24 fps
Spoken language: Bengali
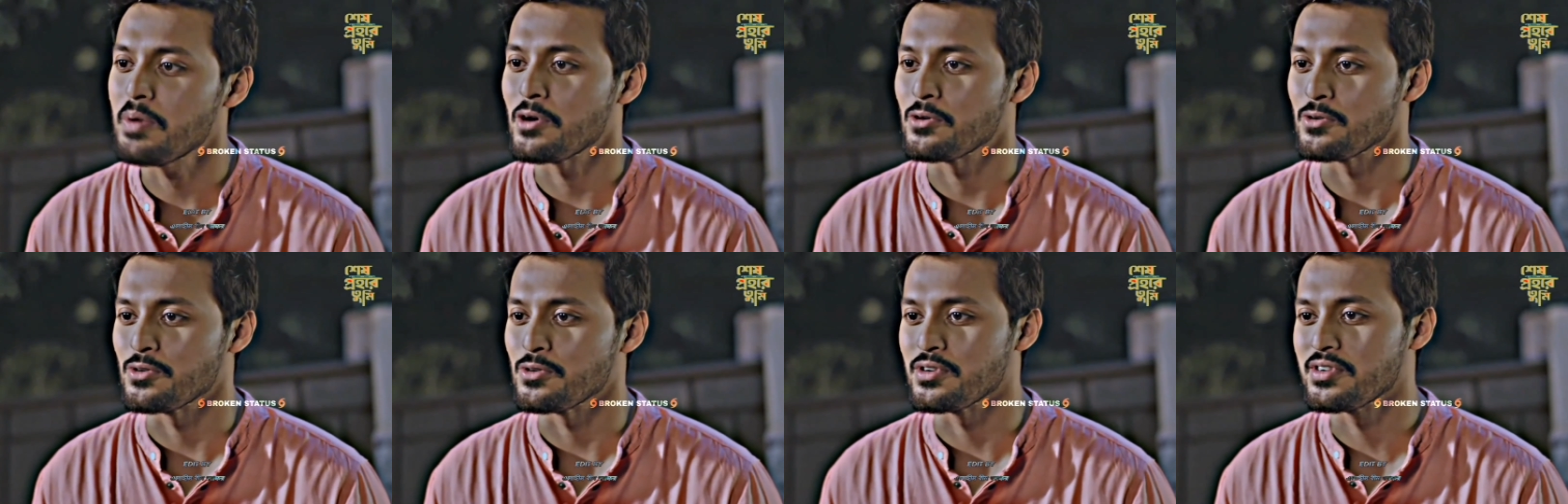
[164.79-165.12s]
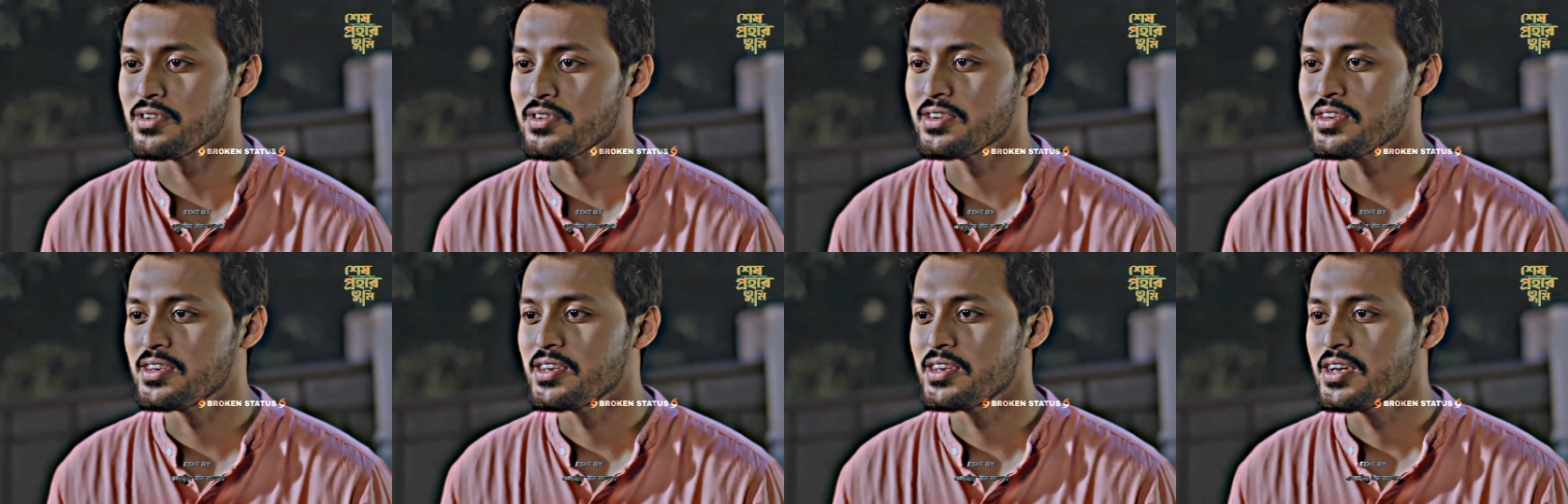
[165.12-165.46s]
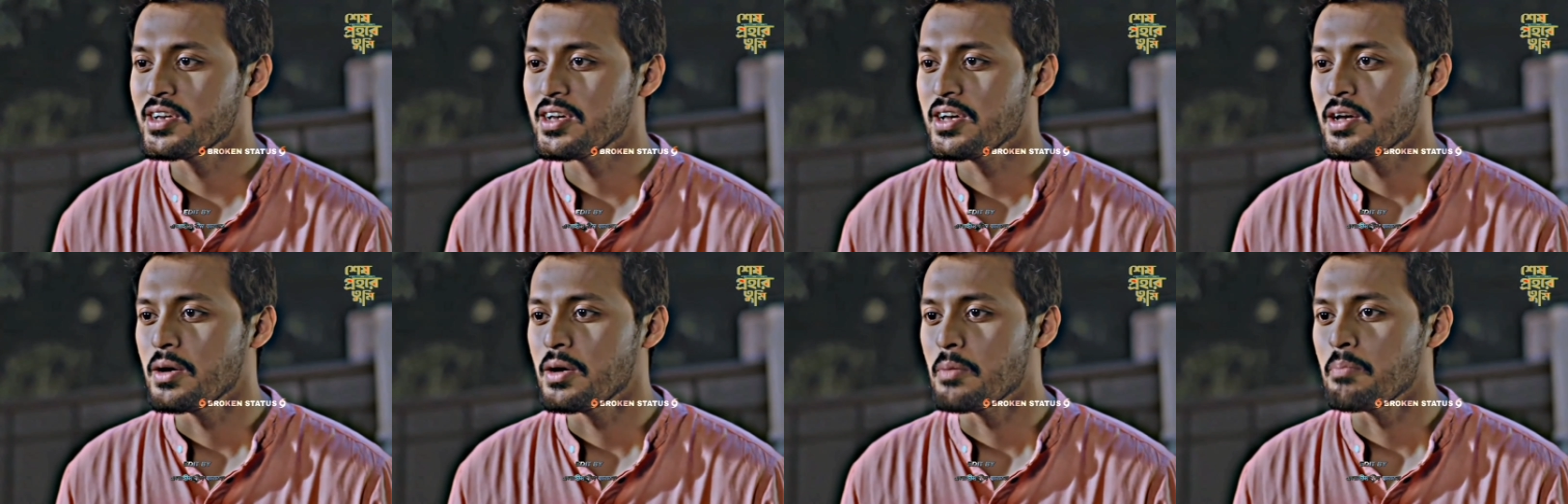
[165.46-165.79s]
পাগল
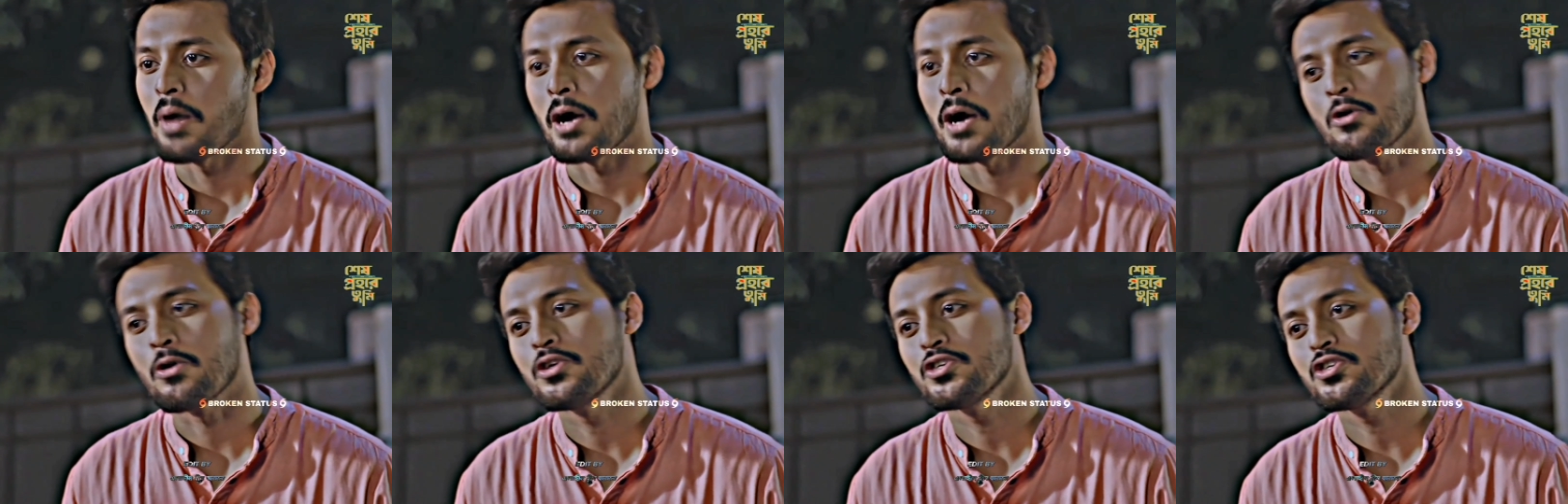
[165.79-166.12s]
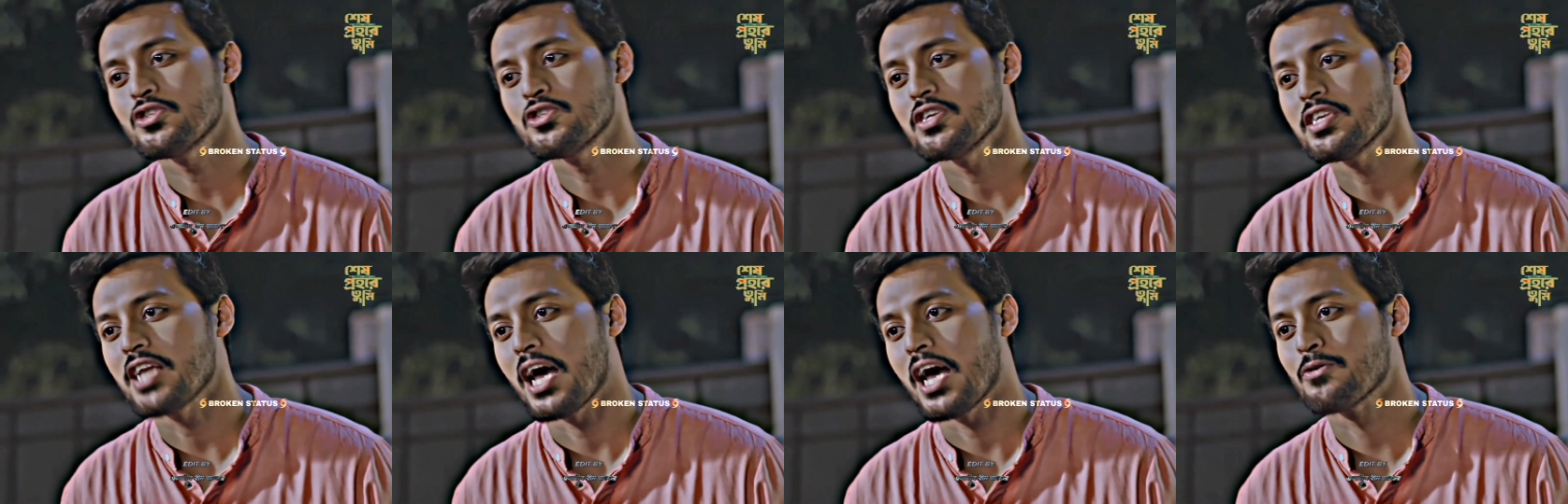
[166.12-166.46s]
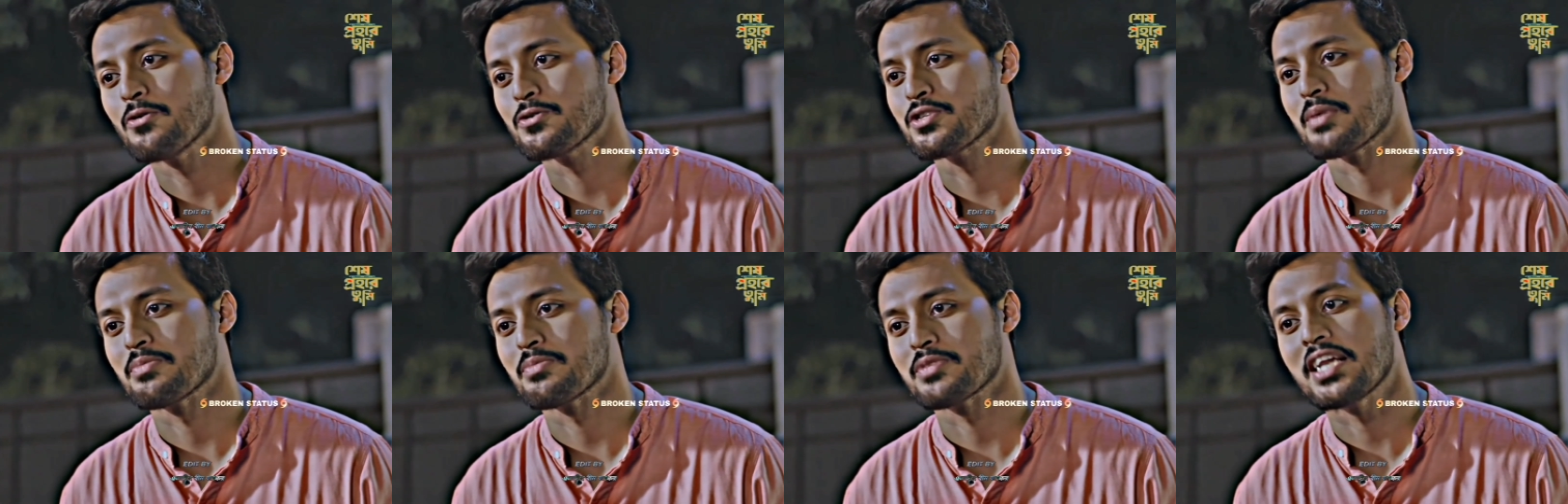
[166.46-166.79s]
পাগলই যদি না
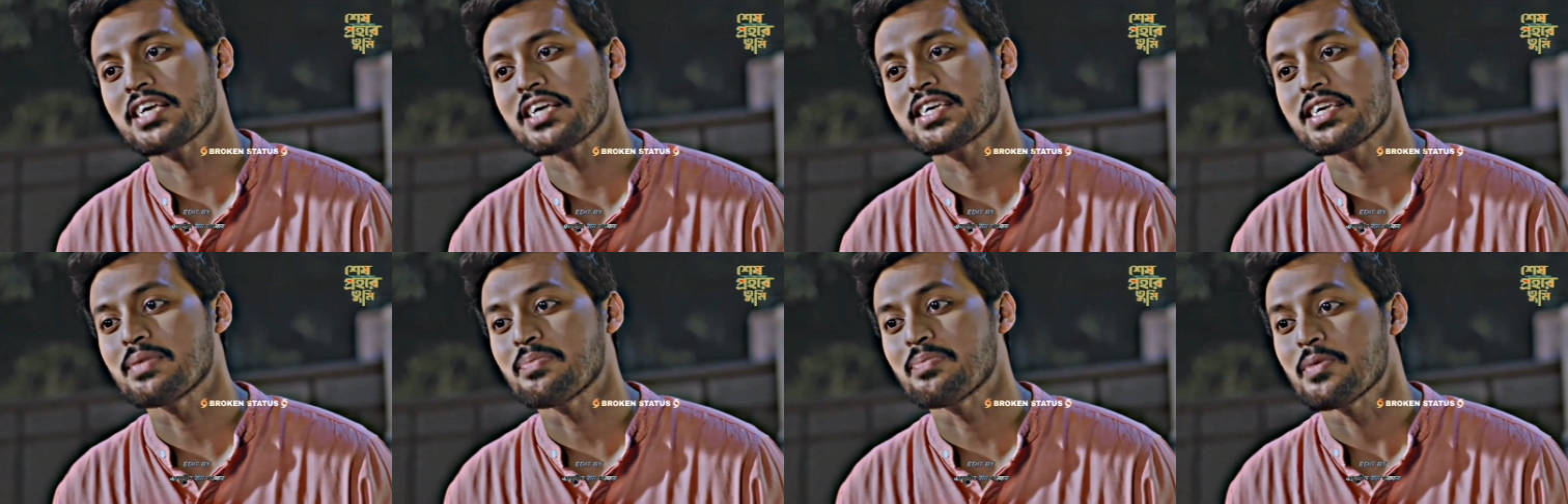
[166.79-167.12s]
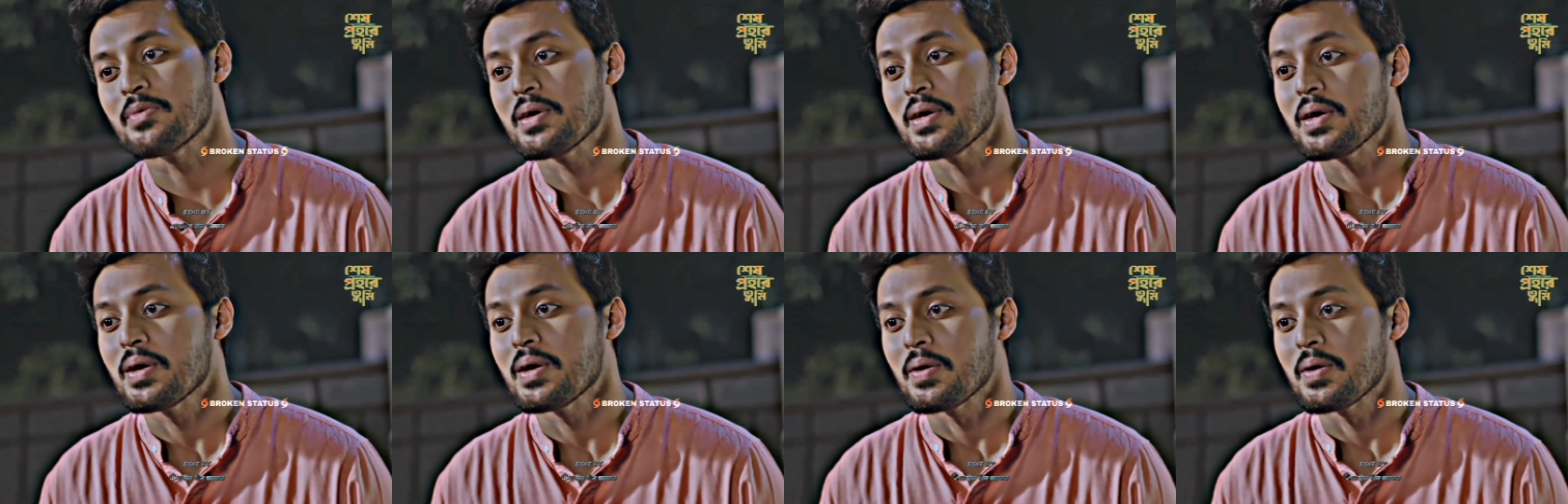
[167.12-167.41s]
হতাম তাহলে কি